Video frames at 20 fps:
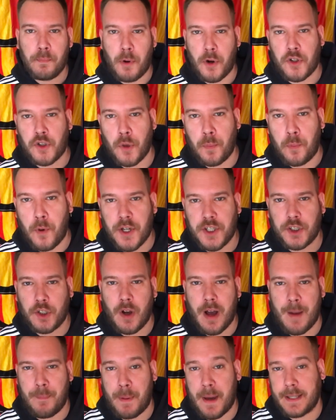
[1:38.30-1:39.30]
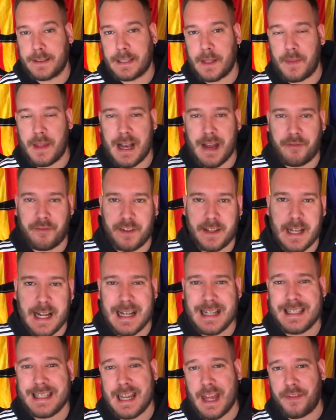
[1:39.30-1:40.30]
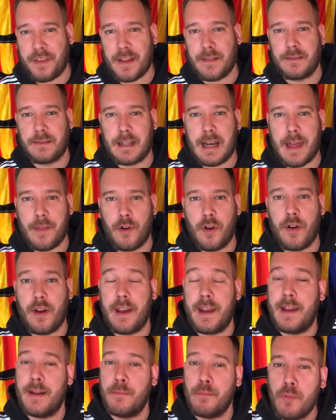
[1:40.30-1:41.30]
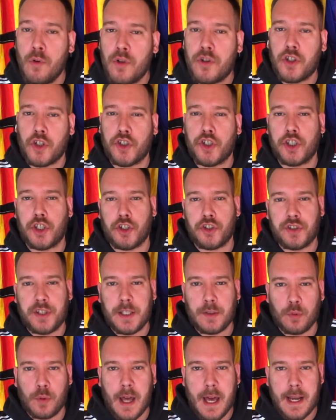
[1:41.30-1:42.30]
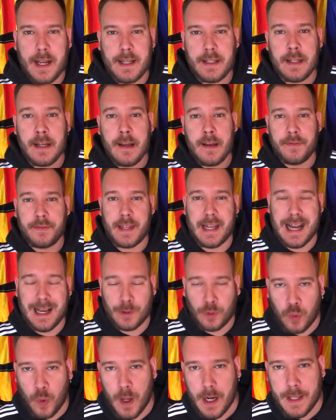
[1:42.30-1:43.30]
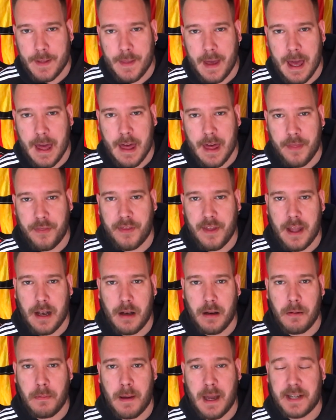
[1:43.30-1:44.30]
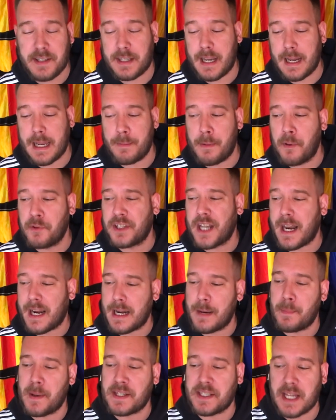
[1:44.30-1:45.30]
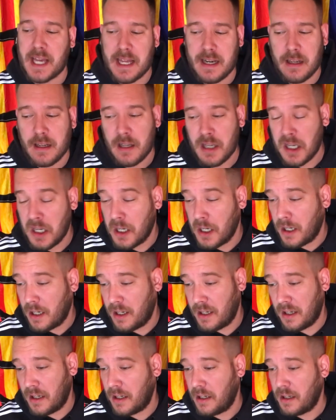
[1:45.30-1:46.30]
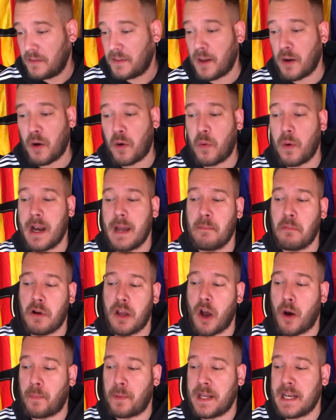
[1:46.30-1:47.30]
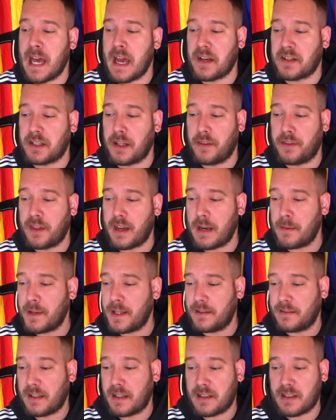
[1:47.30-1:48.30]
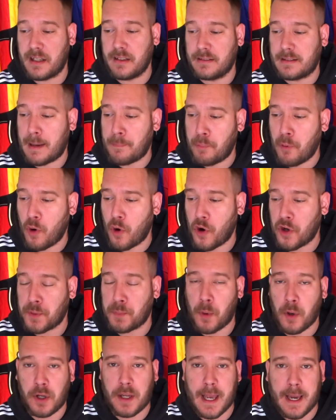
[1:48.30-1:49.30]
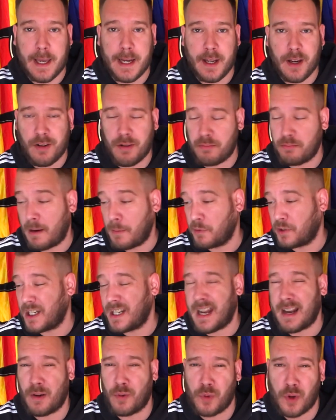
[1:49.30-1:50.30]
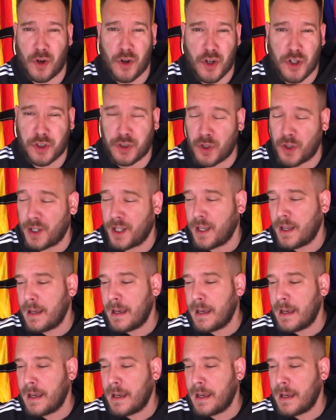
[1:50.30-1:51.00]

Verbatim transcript: Por supuesto, aparte de la final, se ha centrado en muchos otros titulares de la actualidad del Barça que vamos a repasar y de los cuales voy a opinar sinceramente y sin tapujos, porque creo, vamos, en algunos no estoy